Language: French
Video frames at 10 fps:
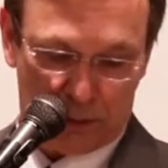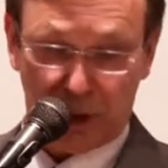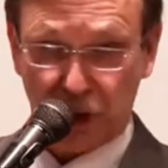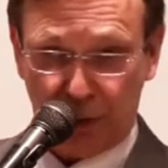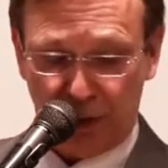
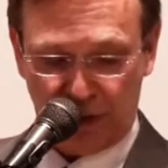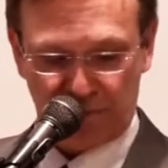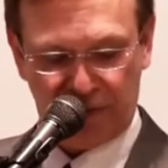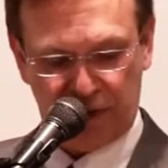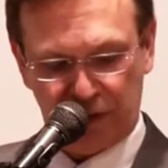18 à
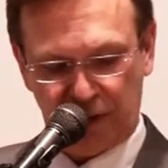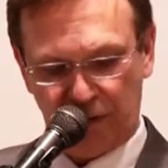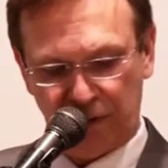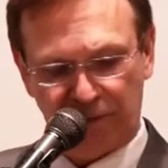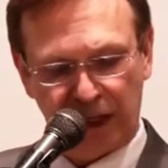
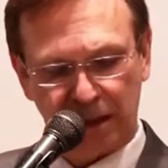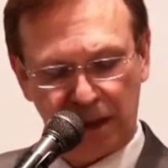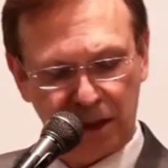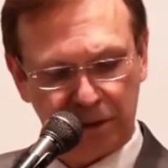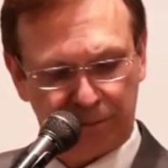
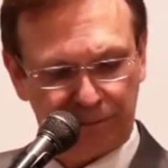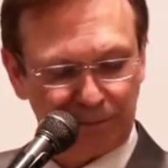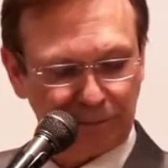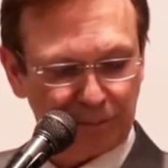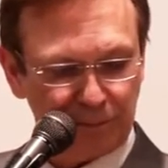21,
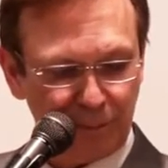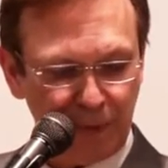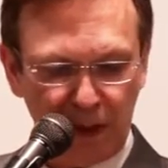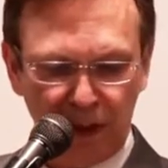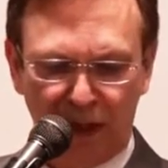
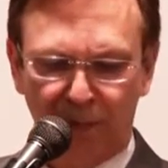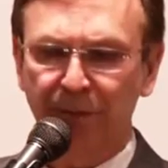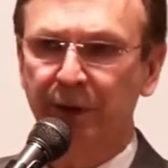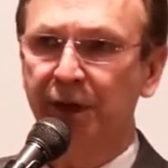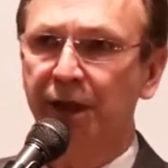la
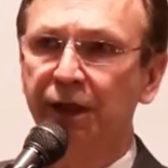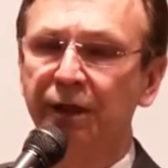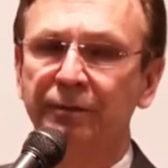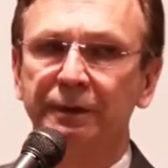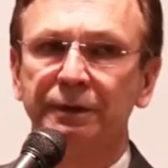Bible dit